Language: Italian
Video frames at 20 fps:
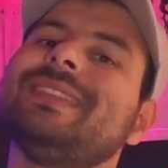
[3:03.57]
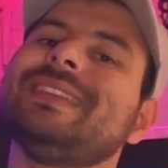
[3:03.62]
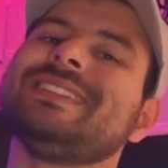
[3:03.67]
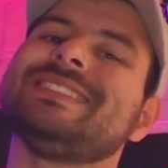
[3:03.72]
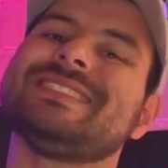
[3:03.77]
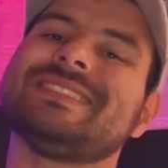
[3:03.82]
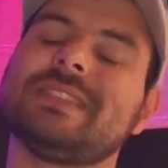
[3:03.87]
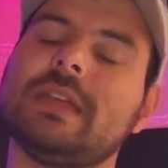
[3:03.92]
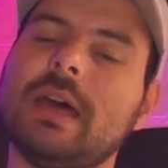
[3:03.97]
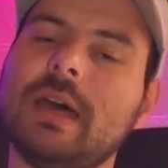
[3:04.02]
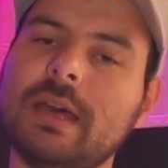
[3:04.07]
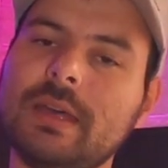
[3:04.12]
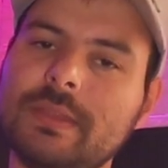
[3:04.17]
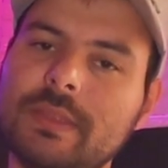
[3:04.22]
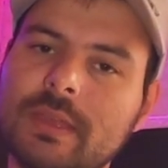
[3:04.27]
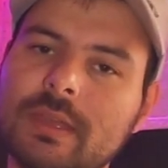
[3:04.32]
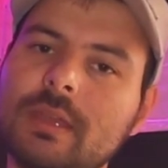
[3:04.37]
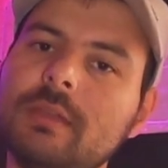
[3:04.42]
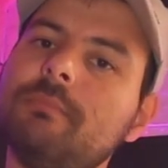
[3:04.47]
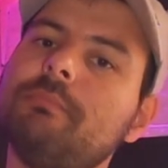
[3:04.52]

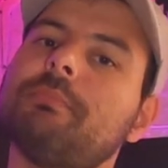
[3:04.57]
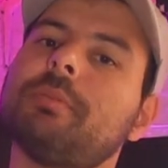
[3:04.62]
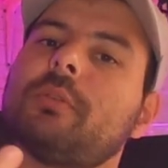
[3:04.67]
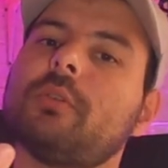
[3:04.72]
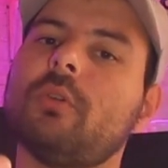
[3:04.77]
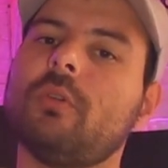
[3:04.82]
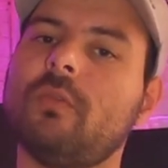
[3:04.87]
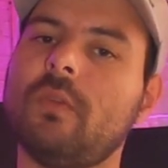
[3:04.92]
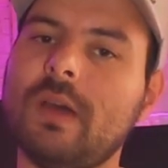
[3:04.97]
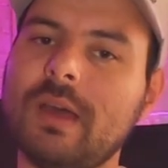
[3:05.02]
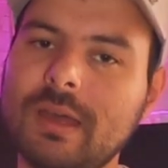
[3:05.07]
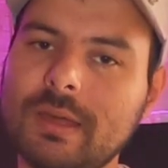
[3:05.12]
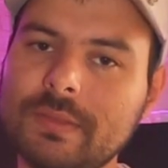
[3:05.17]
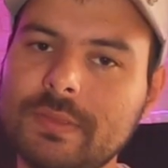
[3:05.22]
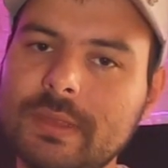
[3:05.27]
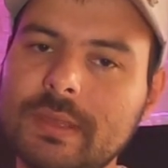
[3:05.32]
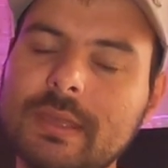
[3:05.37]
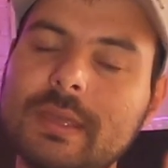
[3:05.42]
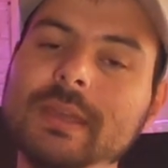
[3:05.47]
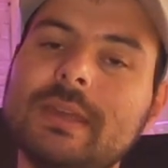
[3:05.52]
testate,
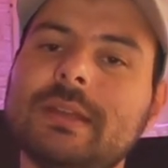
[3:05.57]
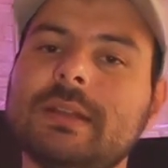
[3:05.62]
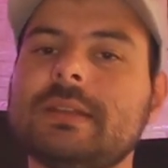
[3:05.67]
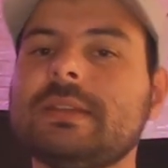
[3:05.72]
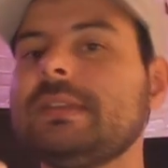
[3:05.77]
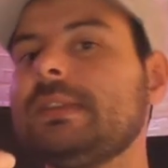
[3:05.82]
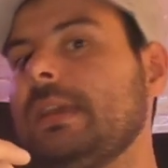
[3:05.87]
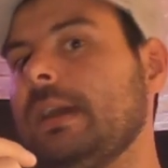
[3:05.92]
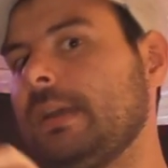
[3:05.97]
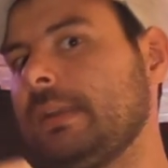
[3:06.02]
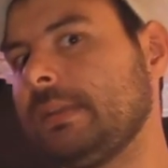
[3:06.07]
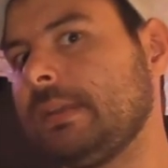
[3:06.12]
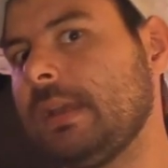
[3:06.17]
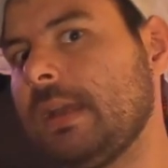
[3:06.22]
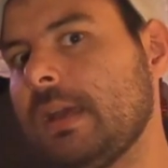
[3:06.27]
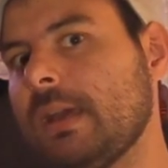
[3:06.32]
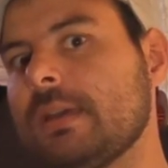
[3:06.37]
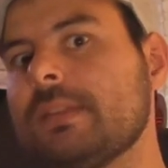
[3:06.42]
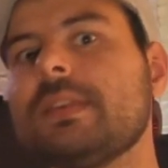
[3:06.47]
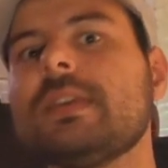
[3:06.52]
provate,
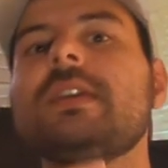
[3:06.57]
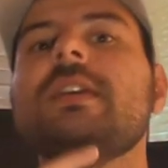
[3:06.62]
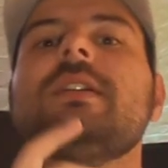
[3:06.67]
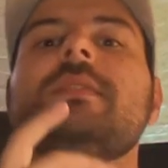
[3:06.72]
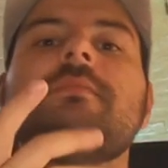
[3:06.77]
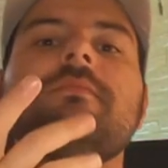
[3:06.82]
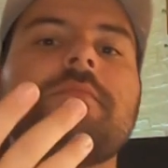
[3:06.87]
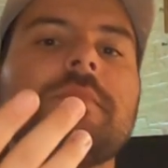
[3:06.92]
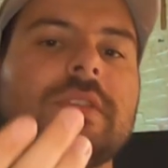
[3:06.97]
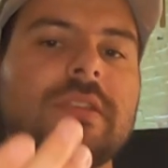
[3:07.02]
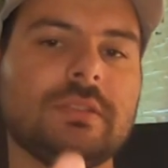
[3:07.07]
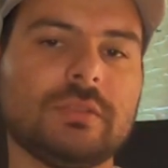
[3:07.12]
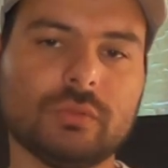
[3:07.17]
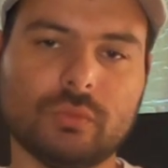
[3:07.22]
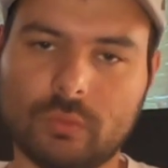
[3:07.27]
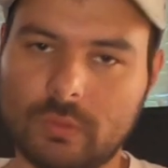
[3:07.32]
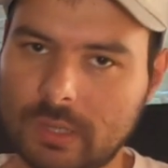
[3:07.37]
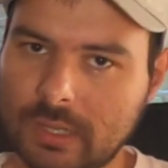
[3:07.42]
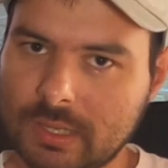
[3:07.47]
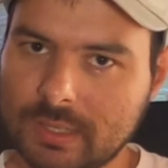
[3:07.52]
ricaricate,
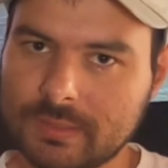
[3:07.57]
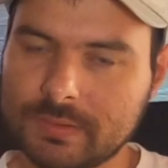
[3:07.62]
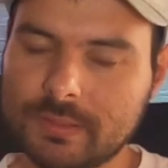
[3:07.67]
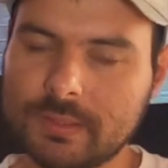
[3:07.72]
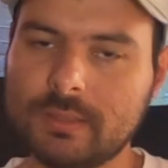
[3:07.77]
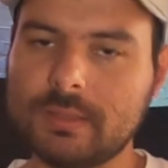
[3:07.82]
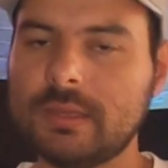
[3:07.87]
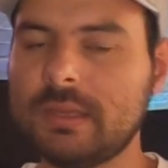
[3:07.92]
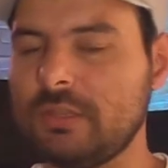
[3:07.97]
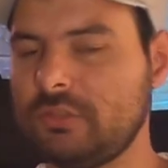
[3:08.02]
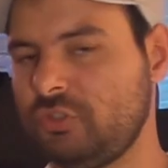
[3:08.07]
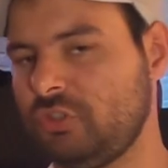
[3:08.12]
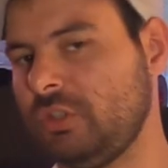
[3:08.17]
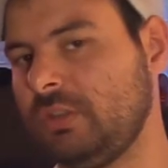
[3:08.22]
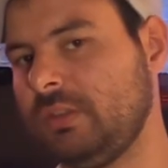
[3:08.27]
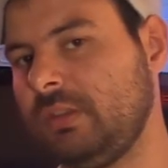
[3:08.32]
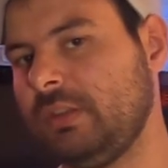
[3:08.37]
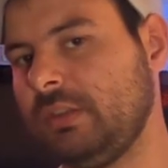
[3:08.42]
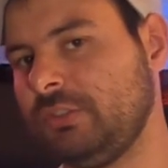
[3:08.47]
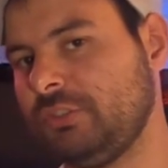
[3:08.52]
misurate,
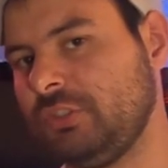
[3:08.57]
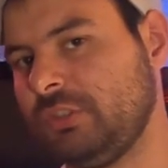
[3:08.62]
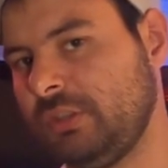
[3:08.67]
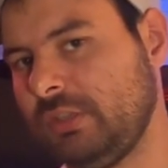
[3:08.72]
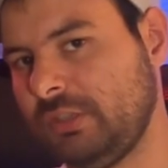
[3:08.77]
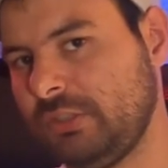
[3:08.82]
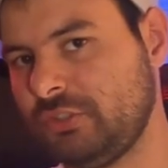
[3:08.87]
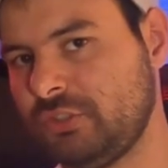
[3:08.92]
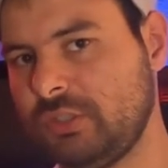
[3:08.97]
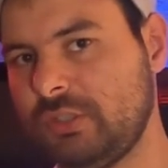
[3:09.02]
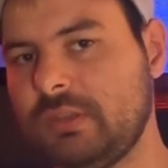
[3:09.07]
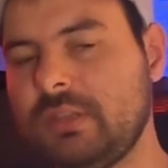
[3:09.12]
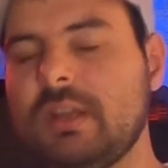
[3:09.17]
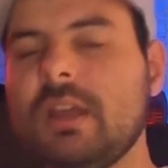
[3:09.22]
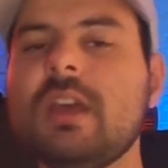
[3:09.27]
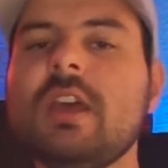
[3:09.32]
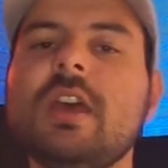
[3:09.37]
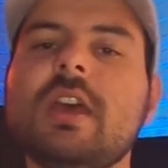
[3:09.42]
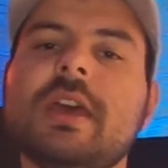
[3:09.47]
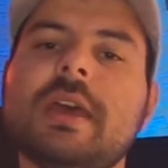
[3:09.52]
eccetera, eccetera, eccetera.
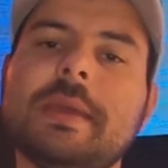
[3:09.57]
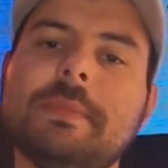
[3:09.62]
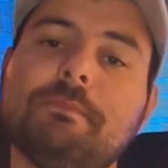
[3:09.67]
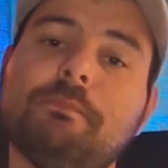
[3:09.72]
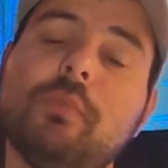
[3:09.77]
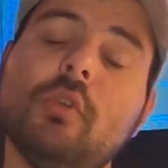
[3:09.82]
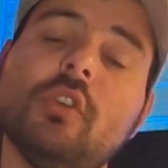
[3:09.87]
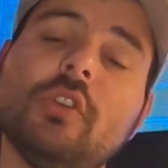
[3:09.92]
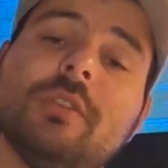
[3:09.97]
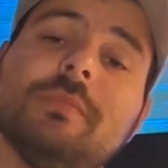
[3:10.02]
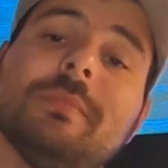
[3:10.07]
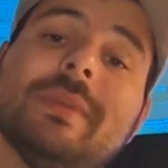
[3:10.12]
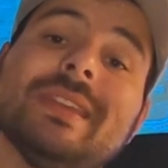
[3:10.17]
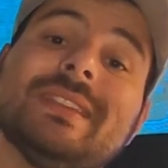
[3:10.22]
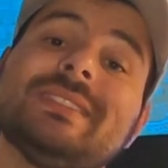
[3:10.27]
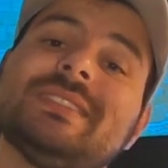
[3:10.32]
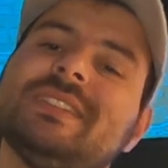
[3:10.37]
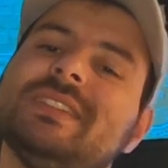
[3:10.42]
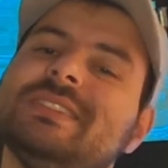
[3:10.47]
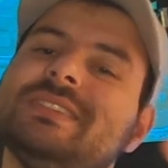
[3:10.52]
E poi
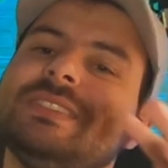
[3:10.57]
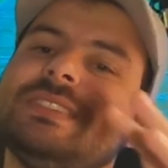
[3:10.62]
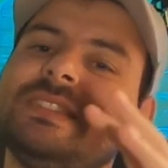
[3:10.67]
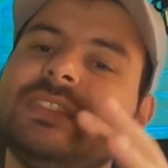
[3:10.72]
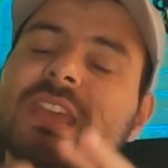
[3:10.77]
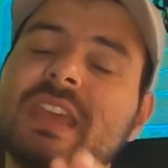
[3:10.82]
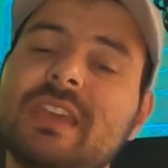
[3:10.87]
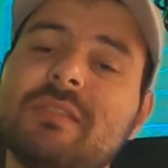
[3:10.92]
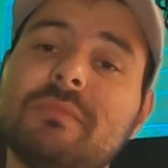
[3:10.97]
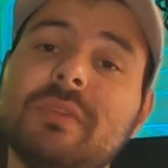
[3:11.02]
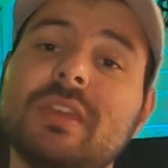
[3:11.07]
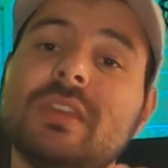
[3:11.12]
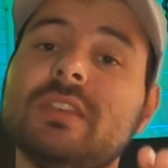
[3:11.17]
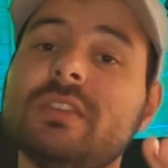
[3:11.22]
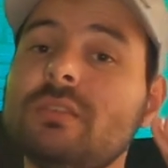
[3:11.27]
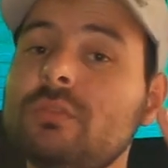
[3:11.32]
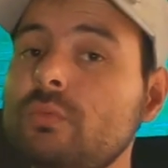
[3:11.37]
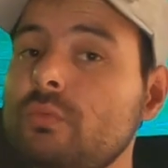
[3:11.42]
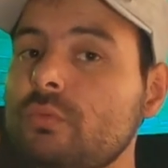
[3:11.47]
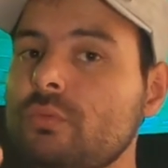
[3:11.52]
messe insieme
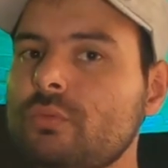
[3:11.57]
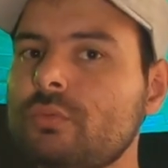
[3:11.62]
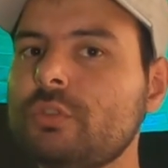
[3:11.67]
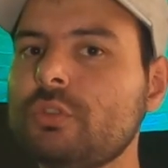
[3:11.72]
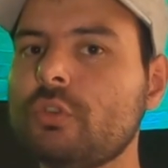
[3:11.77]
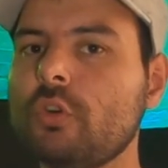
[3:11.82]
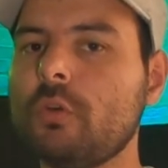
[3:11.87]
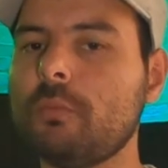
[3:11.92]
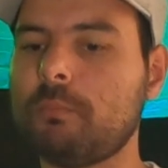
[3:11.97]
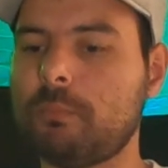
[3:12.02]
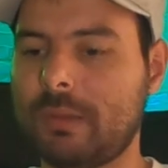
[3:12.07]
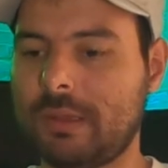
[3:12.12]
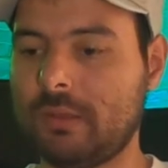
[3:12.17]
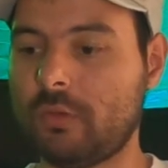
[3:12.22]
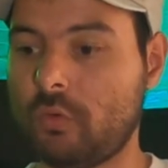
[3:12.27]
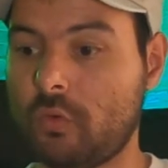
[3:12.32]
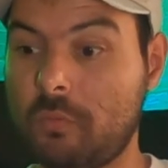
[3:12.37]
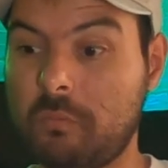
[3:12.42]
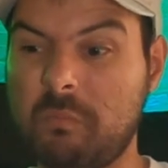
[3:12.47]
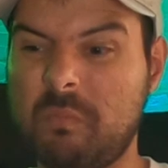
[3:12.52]
in un unico
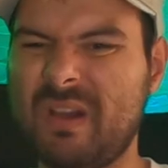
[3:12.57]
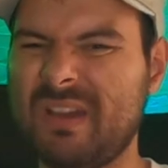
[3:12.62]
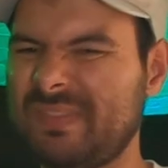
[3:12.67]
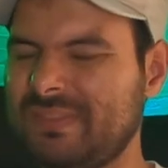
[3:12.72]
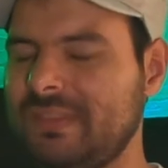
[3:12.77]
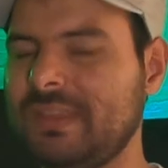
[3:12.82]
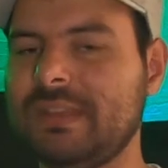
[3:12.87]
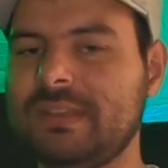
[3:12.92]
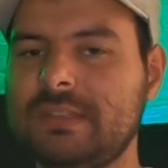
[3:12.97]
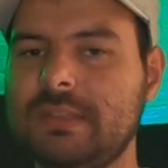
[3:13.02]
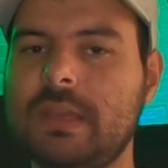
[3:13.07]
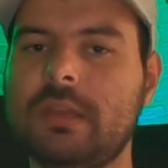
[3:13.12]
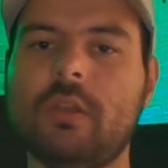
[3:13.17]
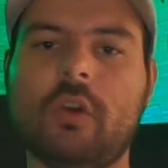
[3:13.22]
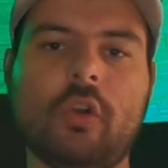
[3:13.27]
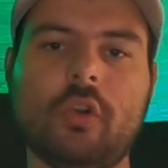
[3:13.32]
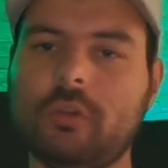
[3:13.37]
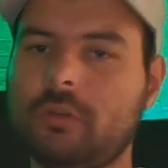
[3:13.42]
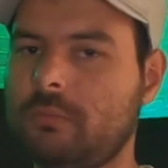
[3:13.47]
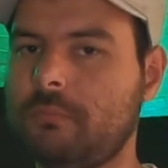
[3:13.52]
pacco batterie
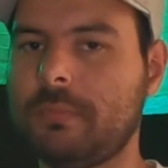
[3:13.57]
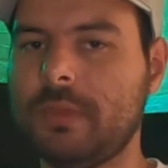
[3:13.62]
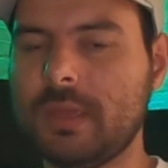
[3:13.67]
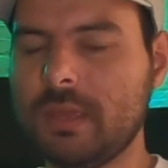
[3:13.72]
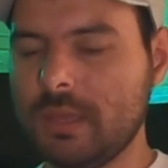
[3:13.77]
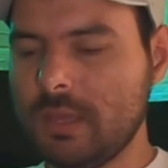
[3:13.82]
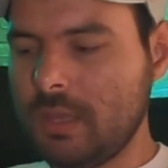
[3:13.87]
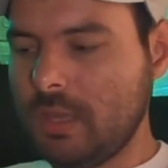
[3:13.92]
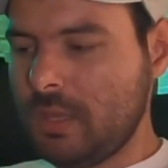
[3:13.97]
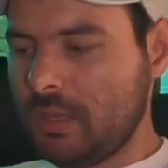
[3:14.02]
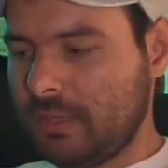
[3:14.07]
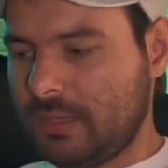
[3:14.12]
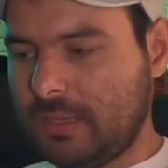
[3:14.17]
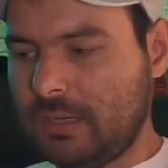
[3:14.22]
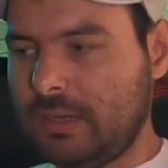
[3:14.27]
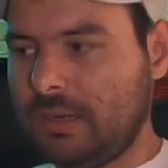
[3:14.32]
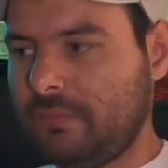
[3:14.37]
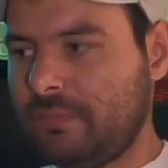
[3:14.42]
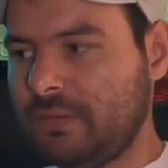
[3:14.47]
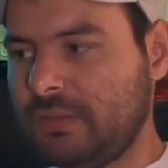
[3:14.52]
enorme,
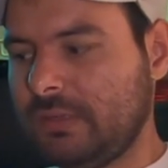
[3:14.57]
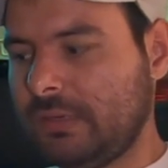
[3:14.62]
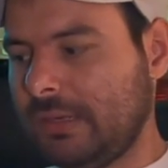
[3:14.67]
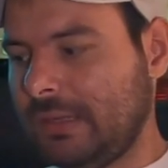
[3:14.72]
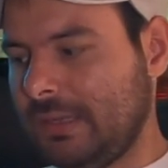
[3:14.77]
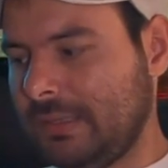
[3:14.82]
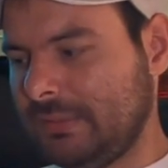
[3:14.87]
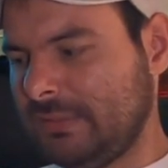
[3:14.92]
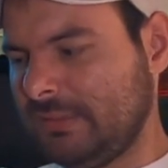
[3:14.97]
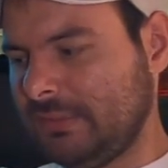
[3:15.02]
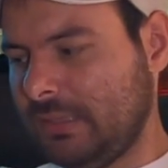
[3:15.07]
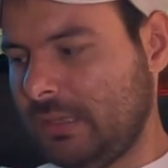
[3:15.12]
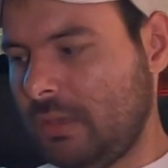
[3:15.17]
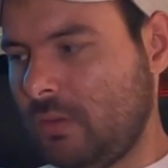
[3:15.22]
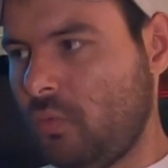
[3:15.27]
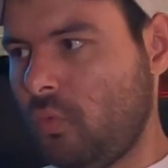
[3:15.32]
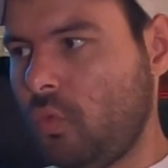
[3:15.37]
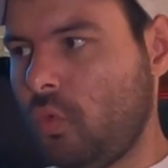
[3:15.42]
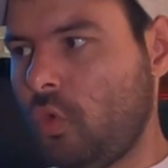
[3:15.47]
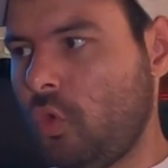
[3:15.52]
che alla fine ragazzi
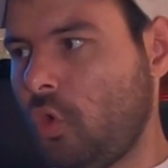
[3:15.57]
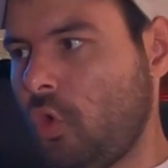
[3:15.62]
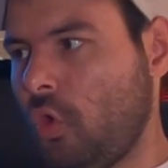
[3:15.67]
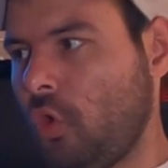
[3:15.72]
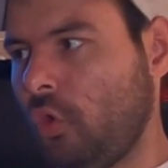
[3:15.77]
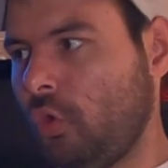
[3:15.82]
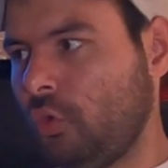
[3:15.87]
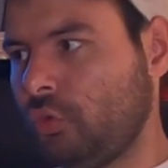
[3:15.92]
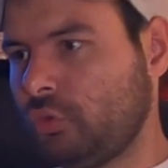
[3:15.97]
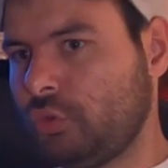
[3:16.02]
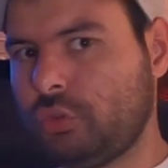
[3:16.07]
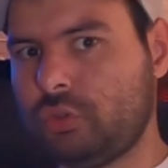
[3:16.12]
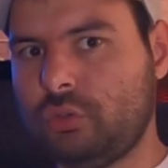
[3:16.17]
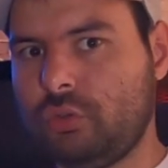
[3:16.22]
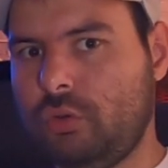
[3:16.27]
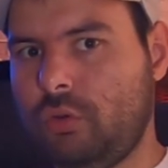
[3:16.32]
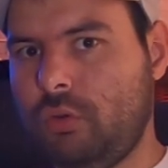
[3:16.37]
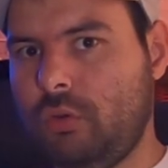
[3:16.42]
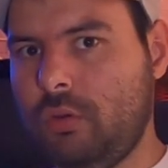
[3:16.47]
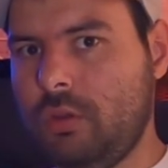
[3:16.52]
è un
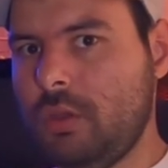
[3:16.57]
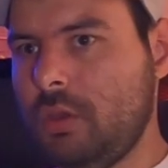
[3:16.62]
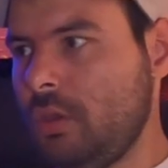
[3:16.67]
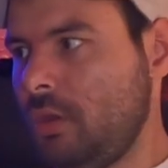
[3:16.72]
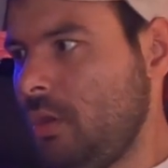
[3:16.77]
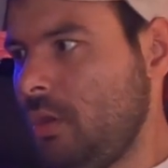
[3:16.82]
colosso,